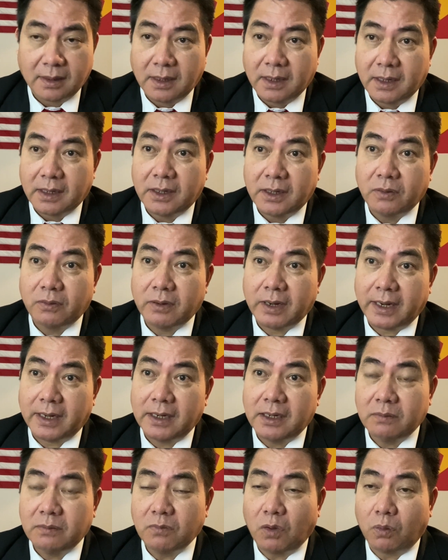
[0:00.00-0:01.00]
Điều này
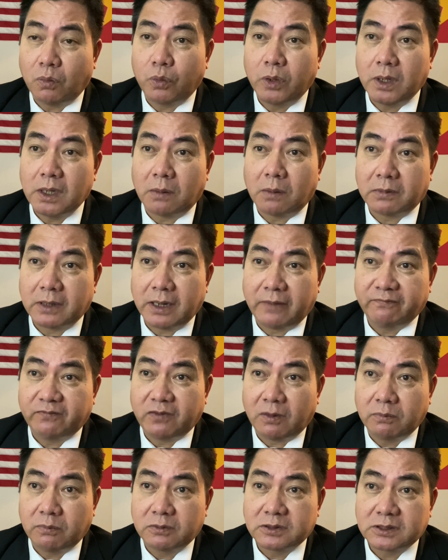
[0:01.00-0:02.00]
Linh Mục Nguyễn Ngọc Nam
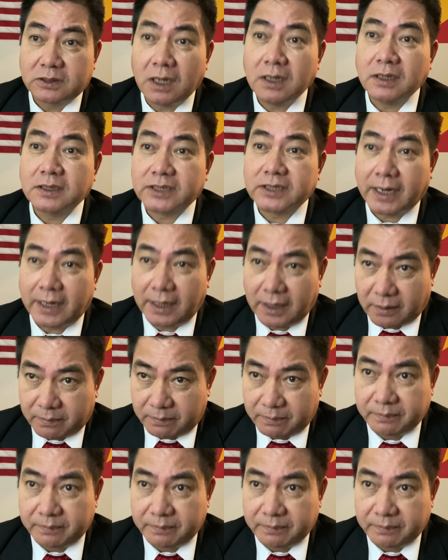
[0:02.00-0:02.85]
Phong rất sai lầm.